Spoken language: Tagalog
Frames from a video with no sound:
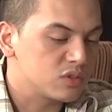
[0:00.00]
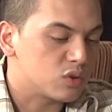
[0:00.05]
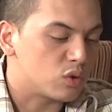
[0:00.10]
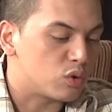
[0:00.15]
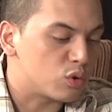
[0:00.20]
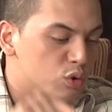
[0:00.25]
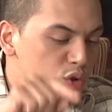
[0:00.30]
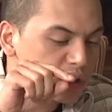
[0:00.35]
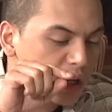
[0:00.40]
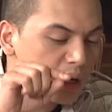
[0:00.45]

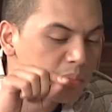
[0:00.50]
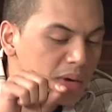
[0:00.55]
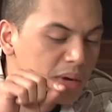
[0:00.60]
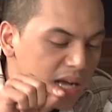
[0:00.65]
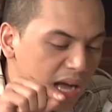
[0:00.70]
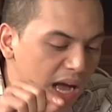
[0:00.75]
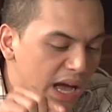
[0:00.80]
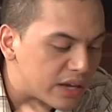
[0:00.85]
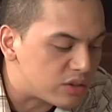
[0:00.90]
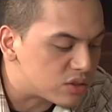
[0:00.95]
kung gusto yan
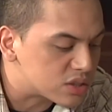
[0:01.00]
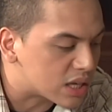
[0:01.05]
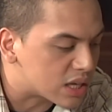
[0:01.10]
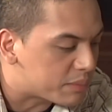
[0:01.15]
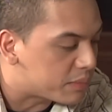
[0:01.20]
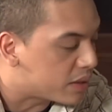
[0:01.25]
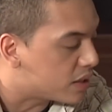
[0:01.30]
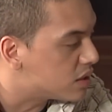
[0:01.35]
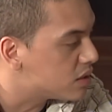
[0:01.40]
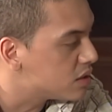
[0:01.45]
magkais
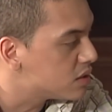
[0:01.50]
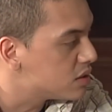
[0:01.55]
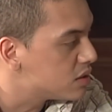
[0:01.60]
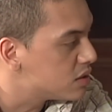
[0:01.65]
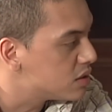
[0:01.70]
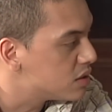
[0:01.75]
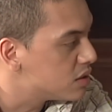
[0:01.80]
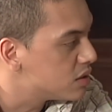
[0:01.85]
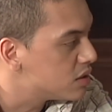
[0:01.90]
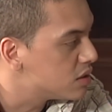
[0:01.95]
kami,
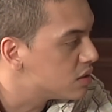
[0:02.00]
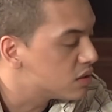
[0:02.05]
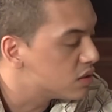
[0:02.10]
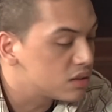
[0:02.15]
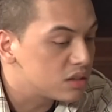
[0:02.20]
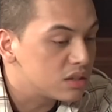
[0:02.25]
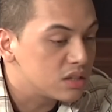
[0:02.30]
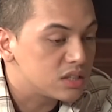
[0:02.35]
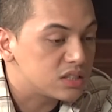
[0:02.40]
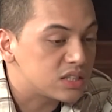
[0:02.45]

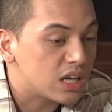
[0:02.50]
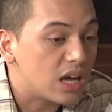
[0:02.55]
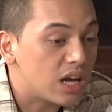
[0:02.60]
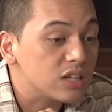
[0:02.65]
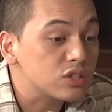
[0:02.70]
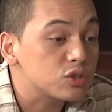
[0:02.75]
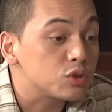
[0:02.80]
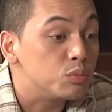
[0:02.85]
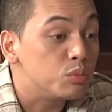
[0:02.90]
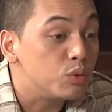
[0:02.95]

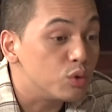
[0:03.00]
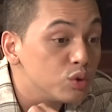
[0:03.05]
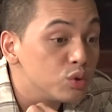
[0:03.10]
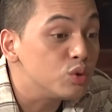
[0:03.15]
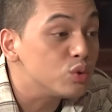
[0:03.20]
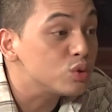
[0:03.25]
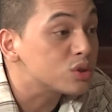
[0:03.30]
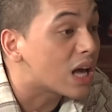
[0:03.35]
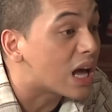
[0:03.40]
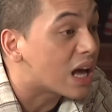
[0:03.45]
ang
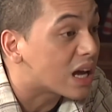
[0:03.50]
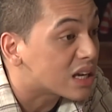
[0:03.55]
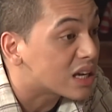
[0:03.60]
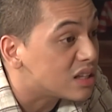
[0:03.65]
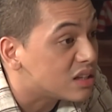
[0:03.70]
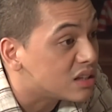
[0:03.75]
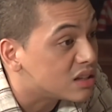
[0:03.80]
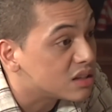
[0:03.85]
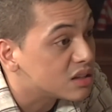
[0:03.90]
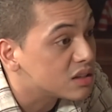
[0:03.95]
sumuyo sa
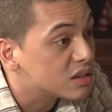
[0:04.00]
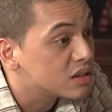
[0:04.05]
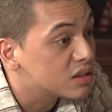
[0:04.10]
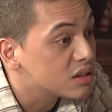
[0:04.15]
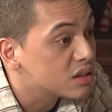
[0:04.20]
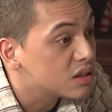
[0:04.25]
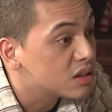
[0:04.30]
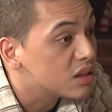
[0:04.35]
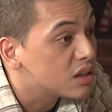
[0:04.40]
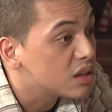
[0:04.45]
akin.
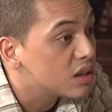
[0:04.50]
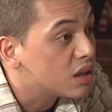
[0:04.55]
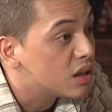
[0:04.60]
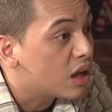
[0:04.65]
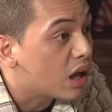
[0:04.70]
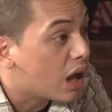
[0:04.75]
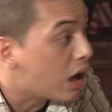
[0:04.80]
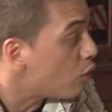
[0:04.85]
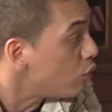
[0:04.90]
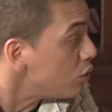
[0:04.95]

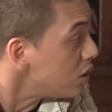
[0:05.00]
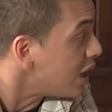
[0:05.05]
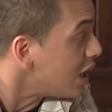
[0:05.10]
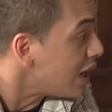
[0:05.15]
Ako